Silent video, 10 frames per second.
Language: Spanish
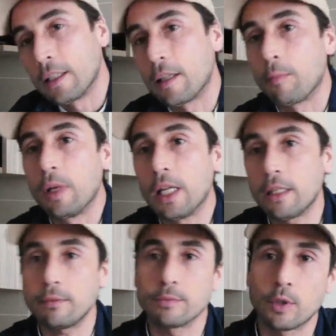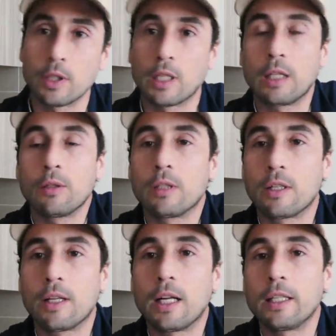terminar. Estoy tratando de
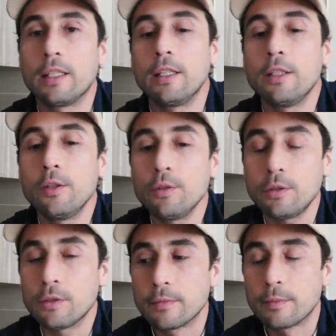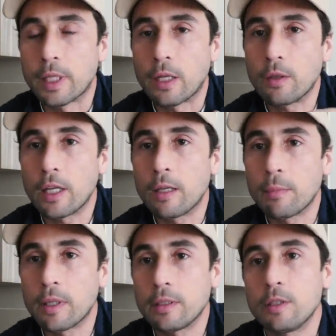trabajar en ellos. Para no
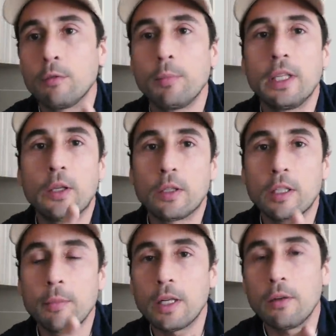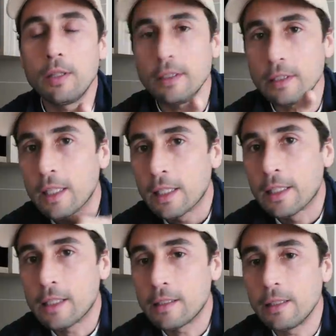quedarme sin un video este miércoles,
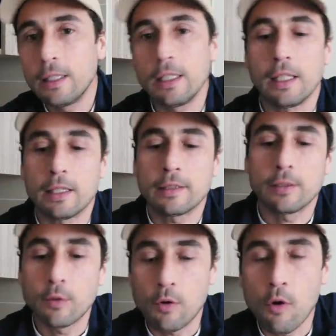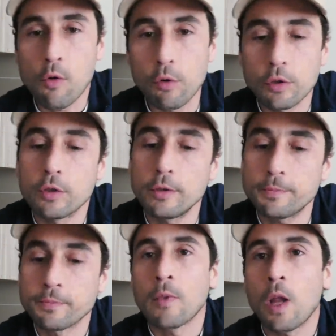decidí hacer un
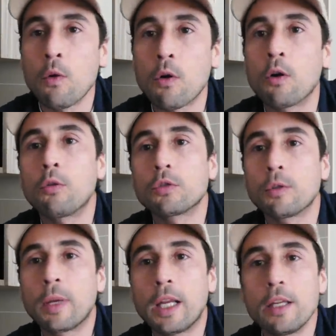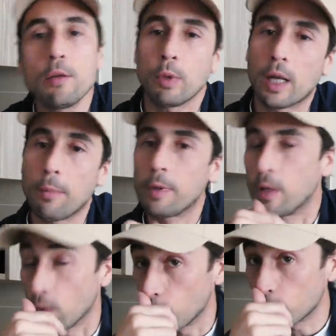concurso es un concurso pequeño porque el,
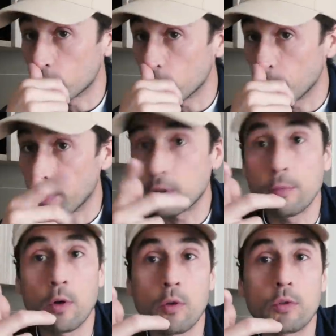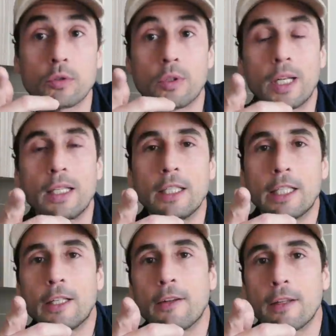concurso, próximo concurso grande
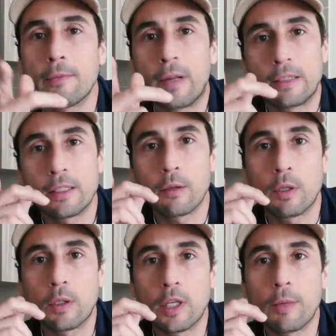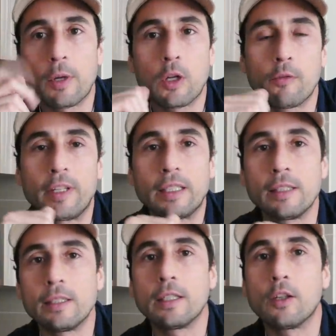que va a haber va a ser cuando lleguemos a los
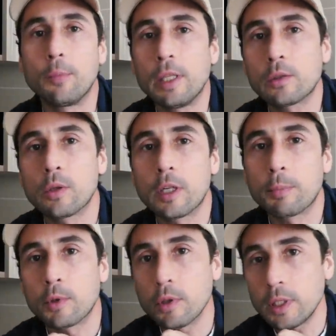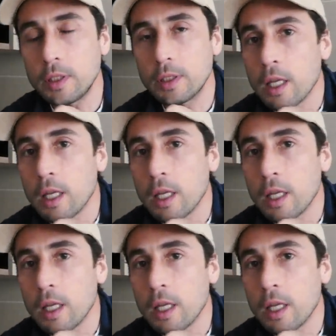25.000 suscriptores,